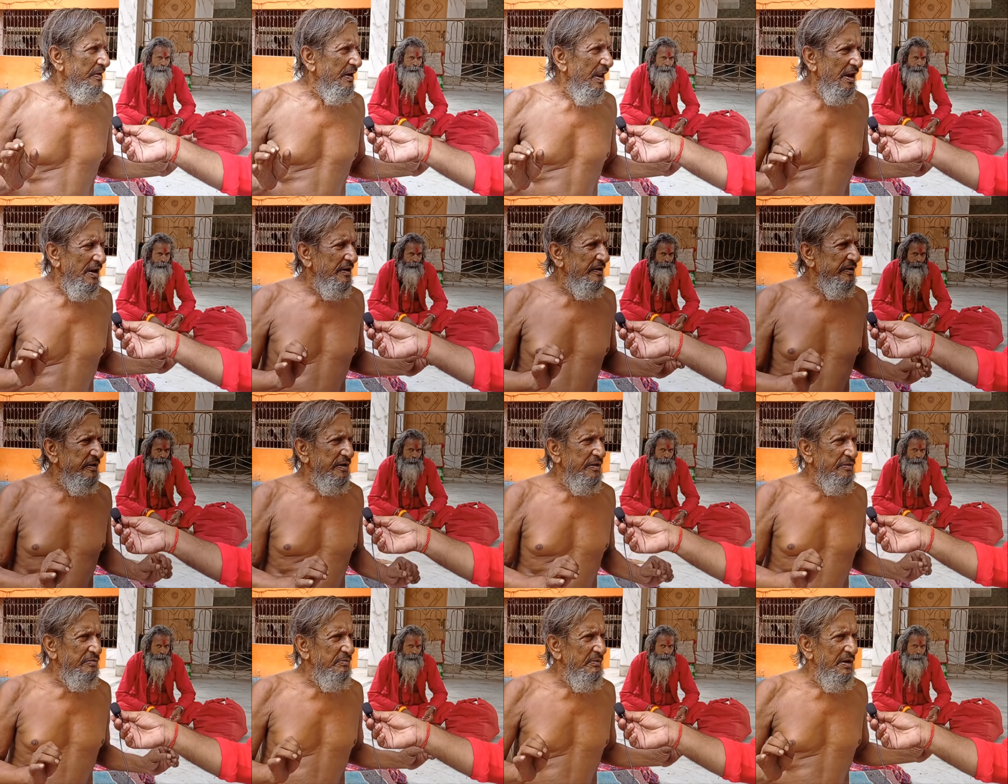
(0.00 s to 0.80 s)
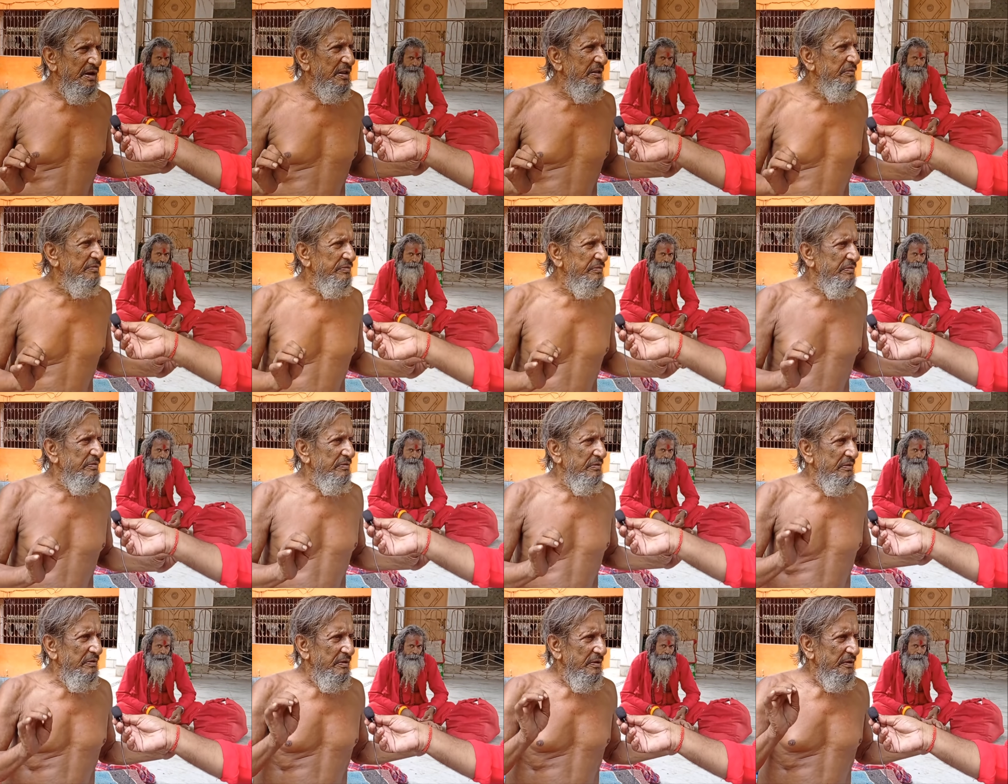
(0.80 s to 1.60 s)
लाल ड्रेस वाला
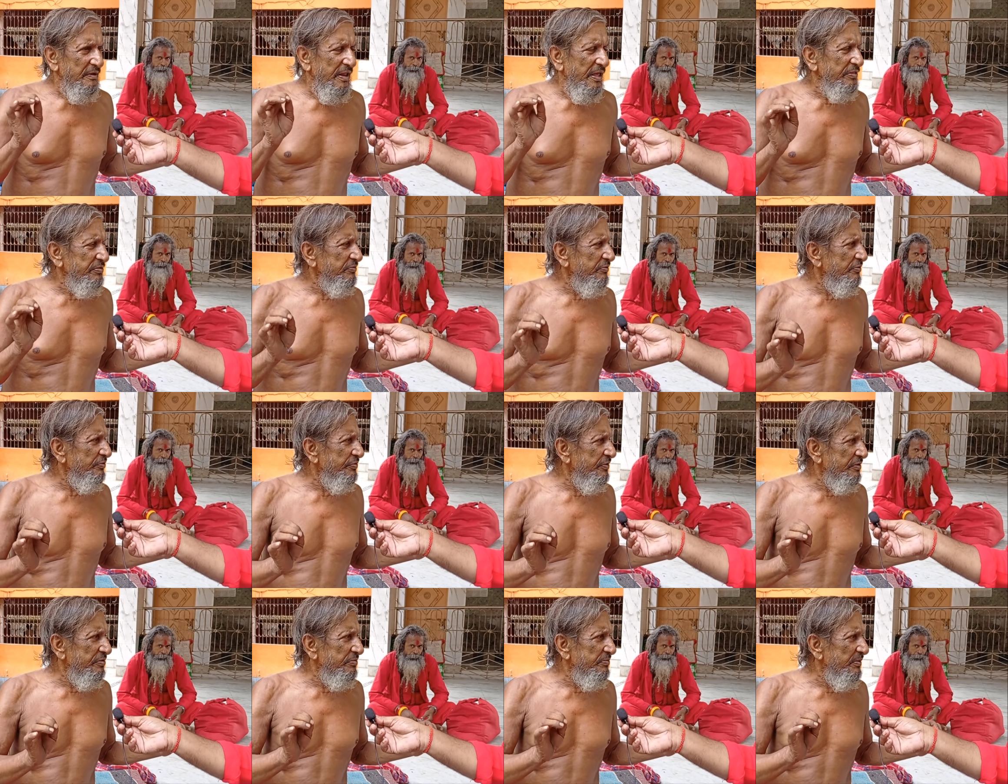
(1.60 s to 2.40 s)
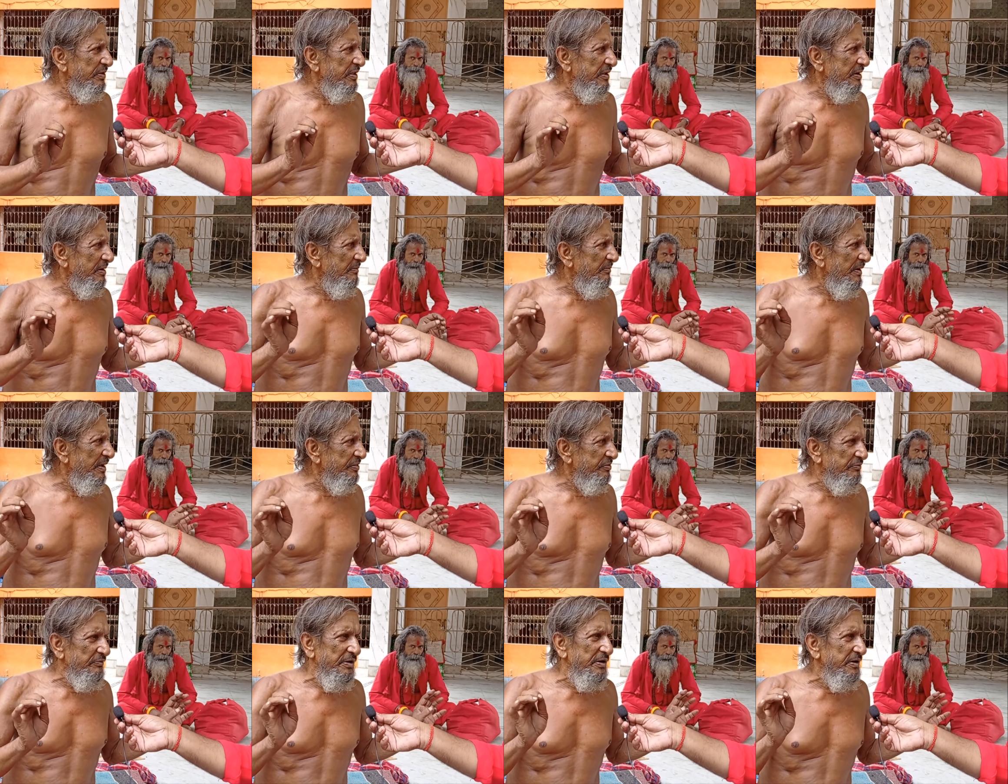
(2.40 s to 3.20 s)
रात को दस बजे के
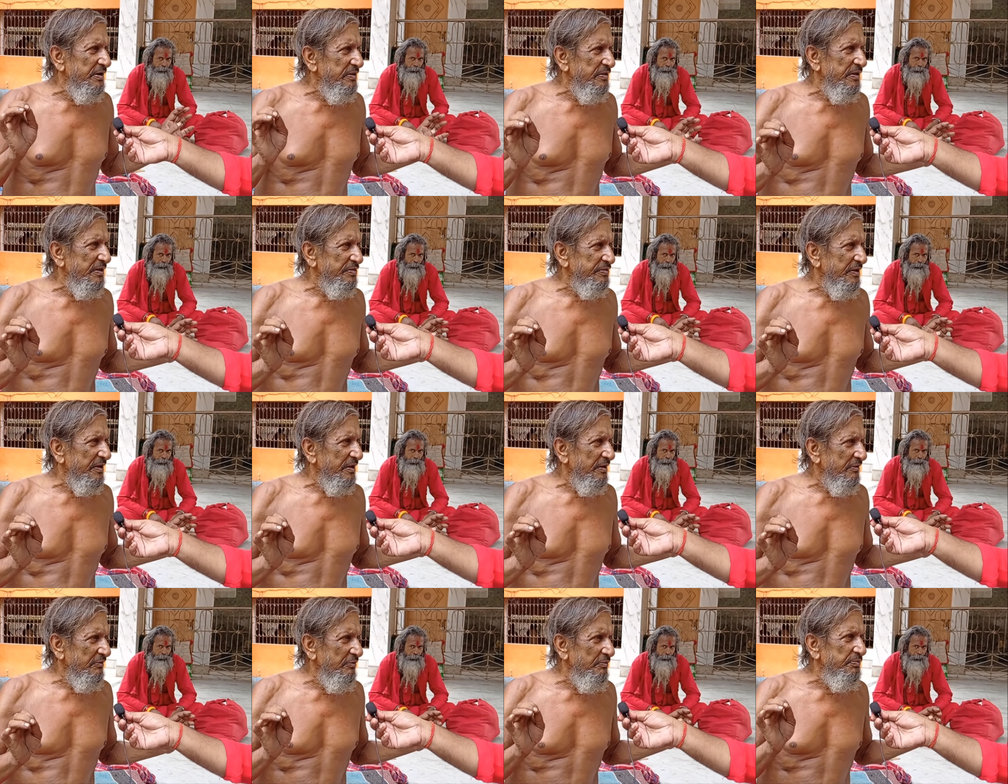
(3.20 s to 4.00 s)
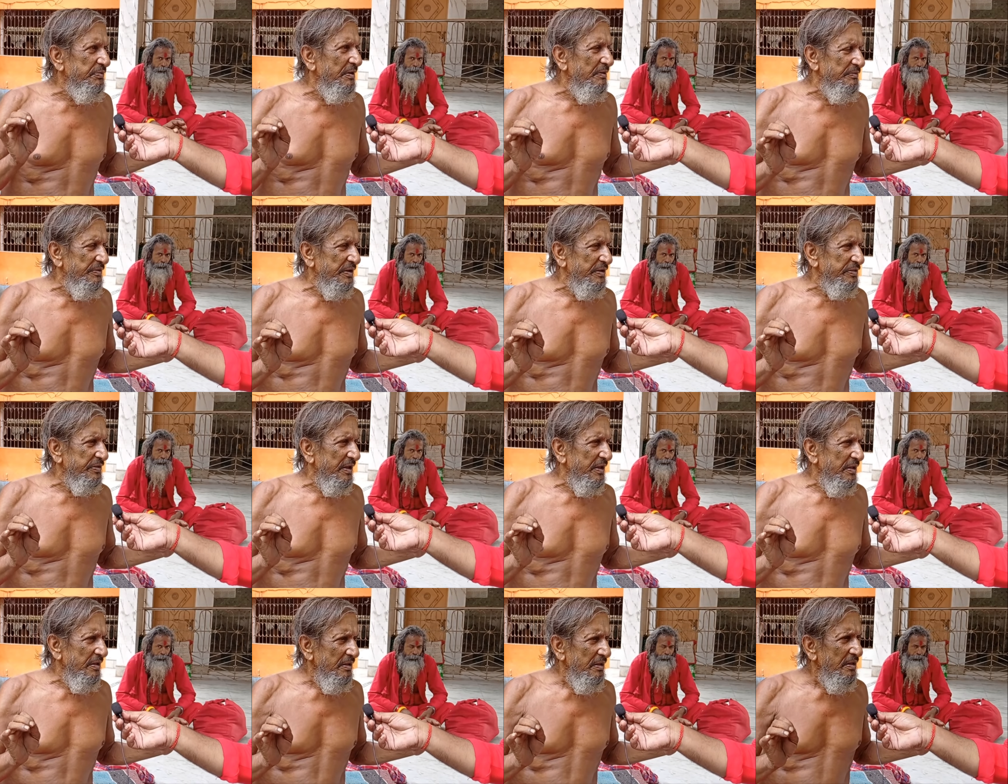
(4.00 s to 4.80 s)
बाद धुआँ नहीं जाता है खूब कम
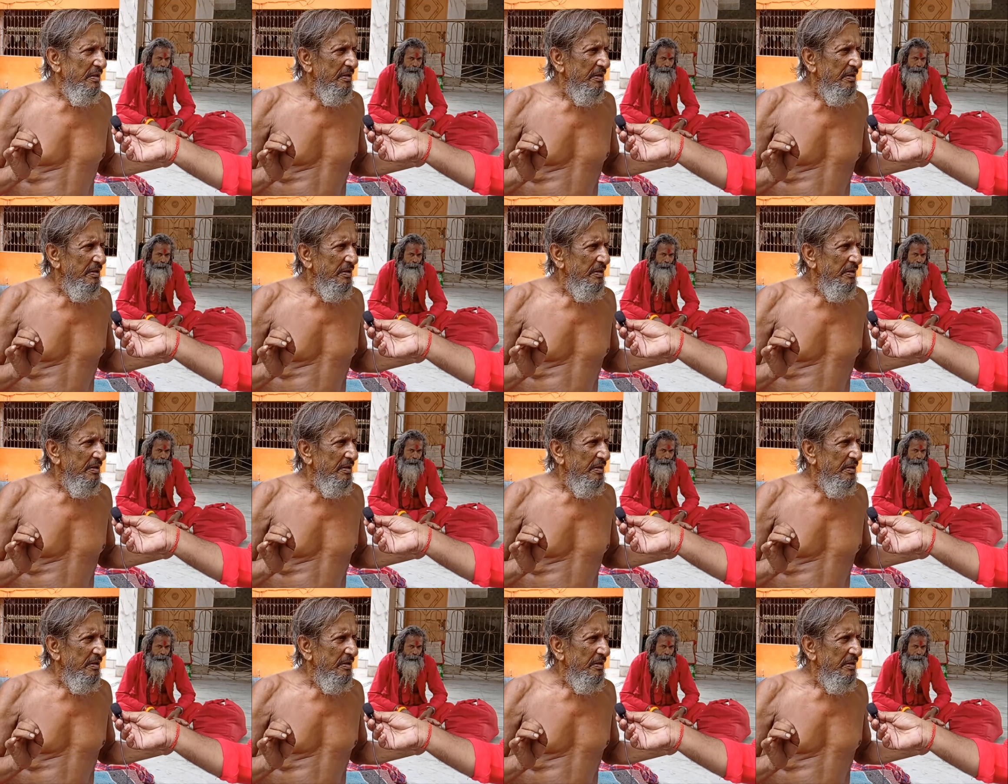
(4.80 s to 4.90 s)
जाता है